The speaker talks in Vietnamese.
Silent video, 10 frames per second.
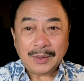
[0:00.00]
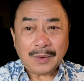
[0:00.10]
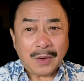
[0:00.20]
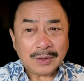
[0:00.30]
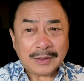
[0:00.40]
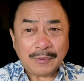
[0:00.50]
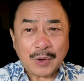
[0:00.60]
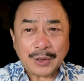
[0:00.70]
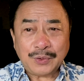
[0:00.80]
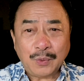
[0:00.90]
Con theo
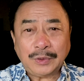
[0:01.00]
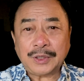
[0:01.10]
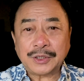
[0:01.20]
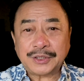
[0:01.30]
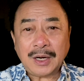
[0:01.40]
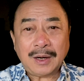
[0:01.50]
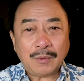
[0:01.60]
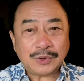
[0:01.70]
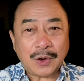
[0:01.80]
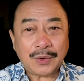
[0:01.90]
dõi chú từ rất lâu
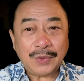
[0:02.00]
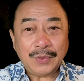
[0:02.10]
rồi.